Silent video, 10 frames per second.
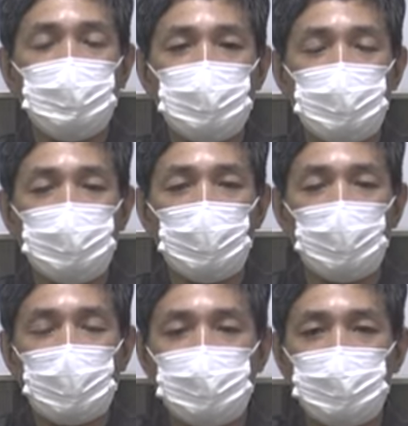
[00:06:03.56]
を自分と
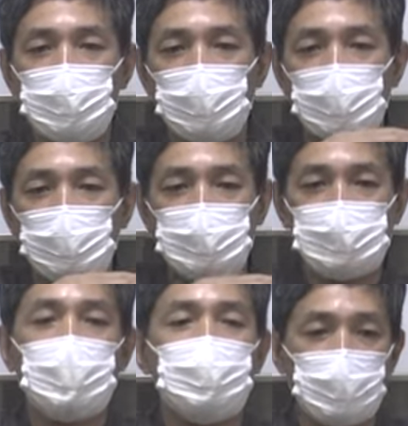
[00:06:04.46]
思わずに心を
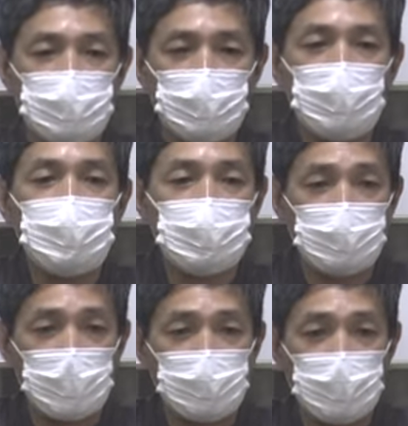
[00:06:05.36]
制御止めてし
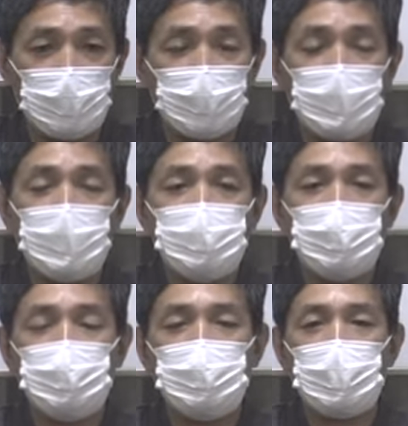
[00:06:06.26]
まえば
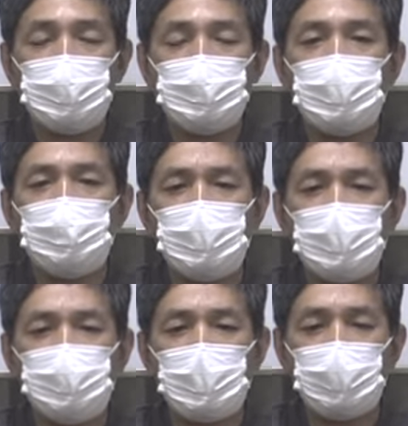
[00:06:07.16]
そこには鮮
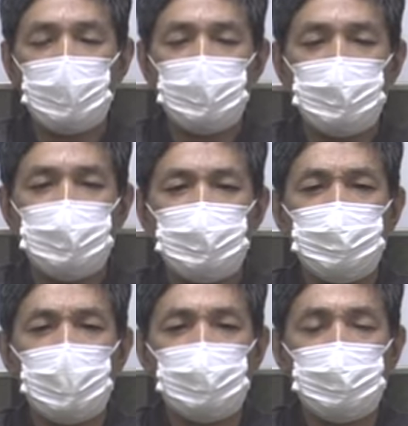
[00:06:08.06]
明な静
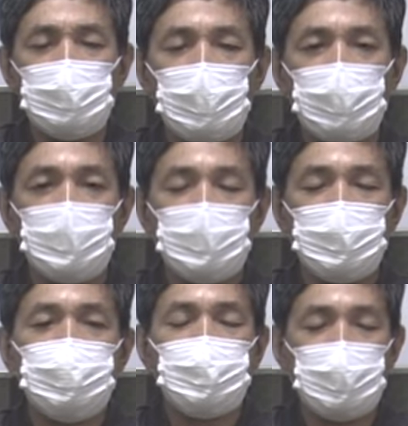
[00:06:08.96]
まった
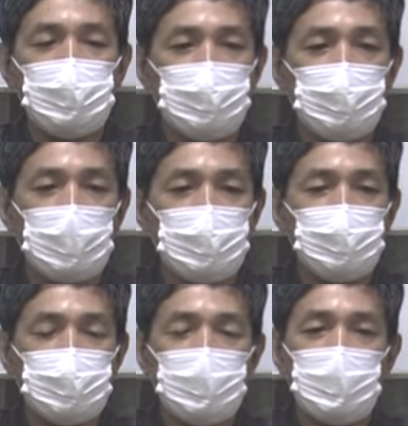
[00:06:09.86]
安らぎこれがあり
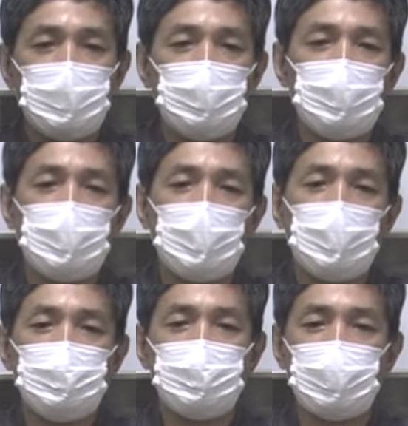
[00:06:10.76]
ますこれ
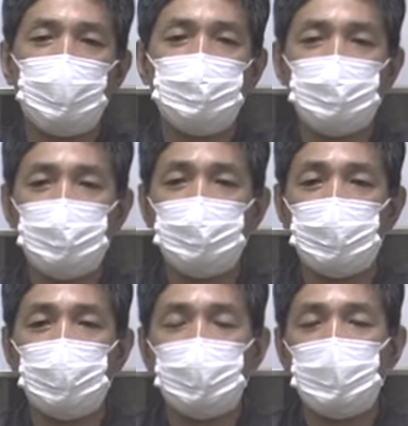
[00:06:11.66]
が涅槃です
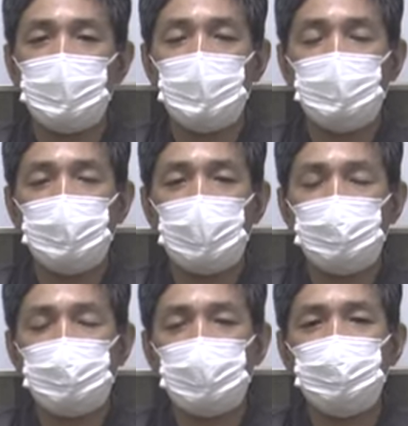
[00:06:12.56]
ね涅
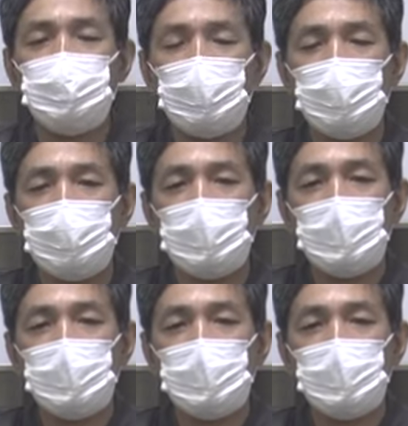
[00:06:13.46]
槃弱情